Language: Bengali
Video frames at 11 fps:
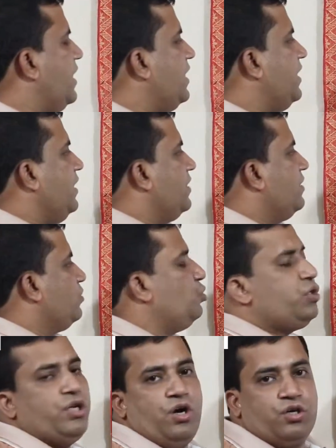এখানে
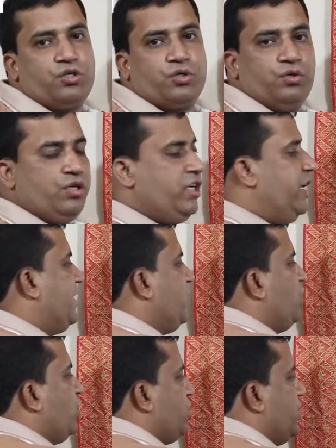দুটি অংশ এটি
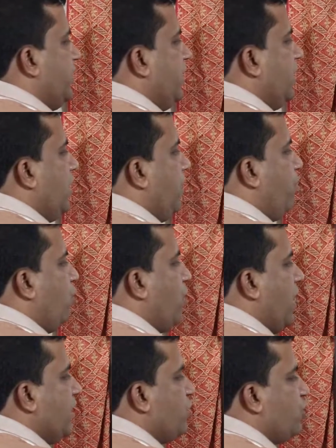হচ্ছে
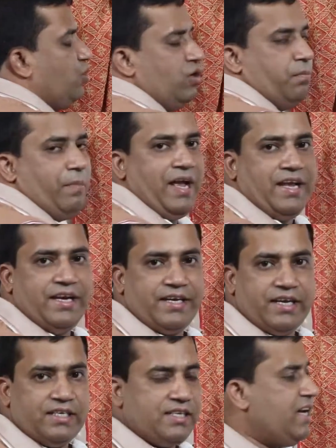পূর্ণাংশ বা
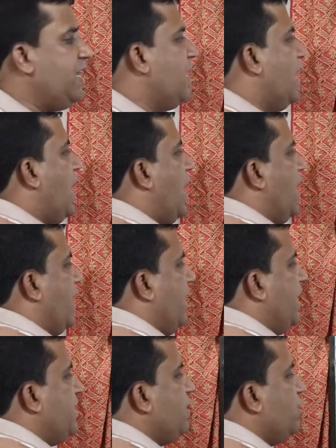ইন্টেজার আর
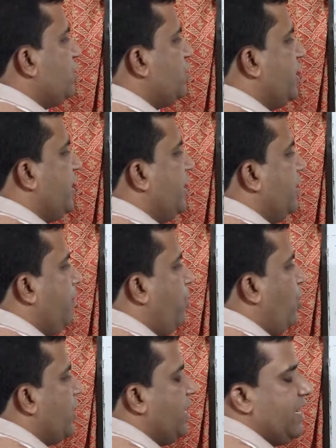এটি হচ্ছে
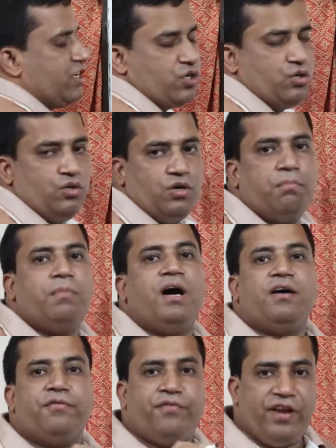ভগ্নাংশ বা
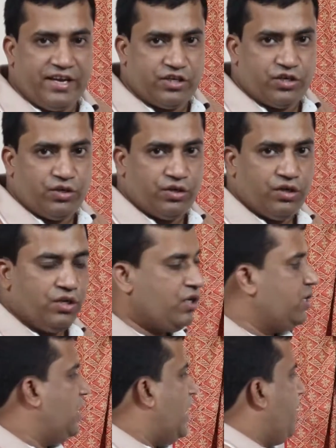ফ্র্যাকশন
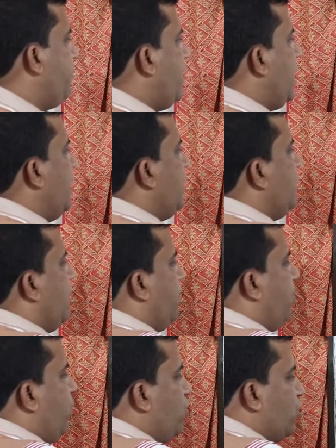আমরা
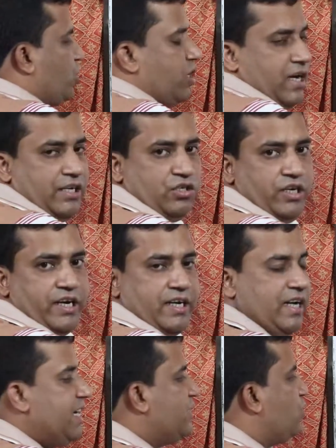পূর্ণ সংখ্যার জন্য
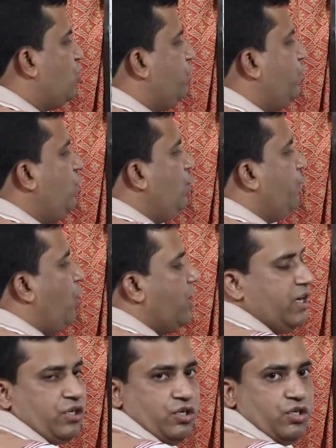একটি কাজ করব
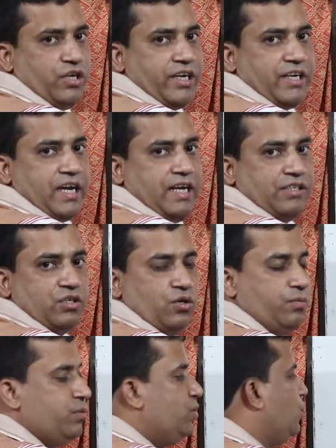ভগ্নাংশের জন্য একটি কাজ
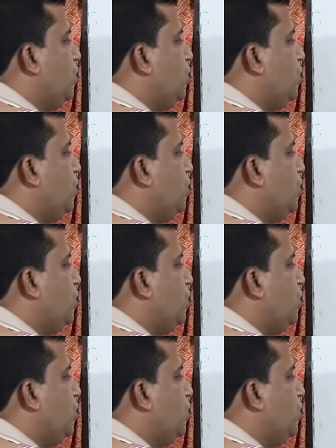করব